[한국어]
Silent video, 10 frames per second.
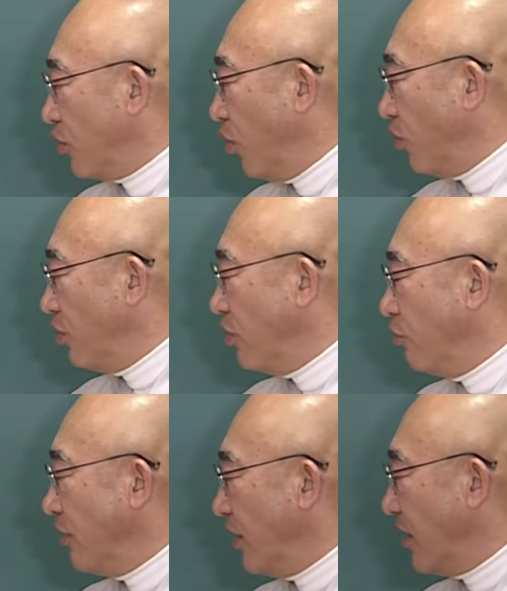도를
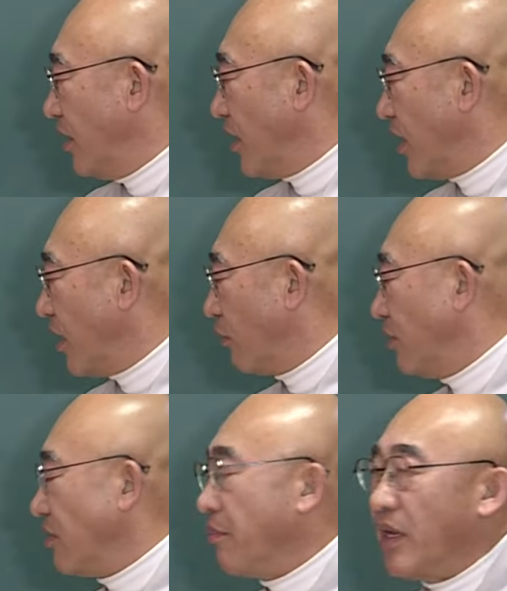이루어야 된다라고
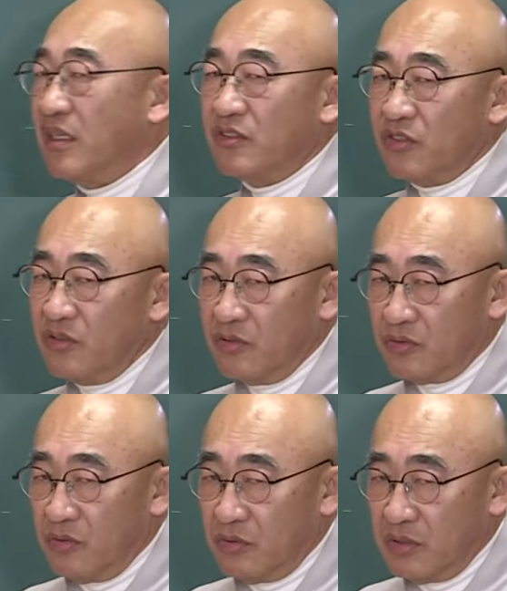해서 팔
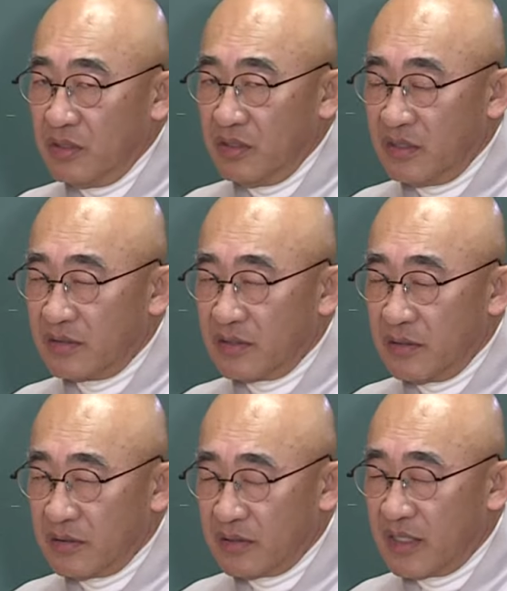정도를
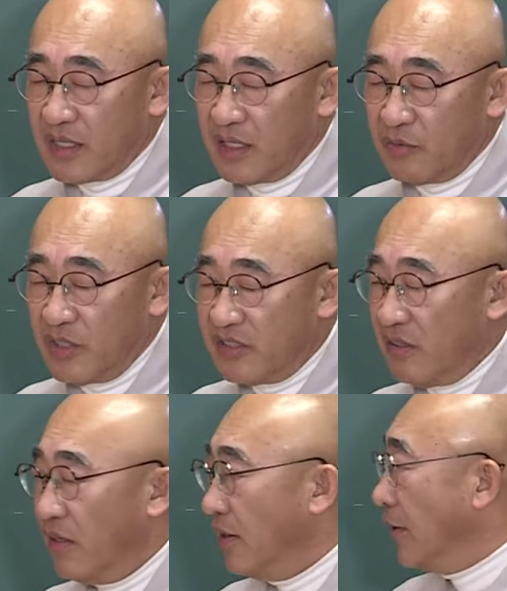여기서 설하게
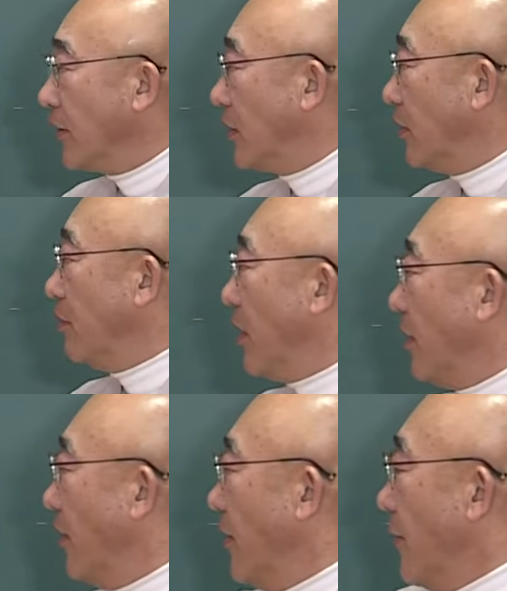되죠. 그러면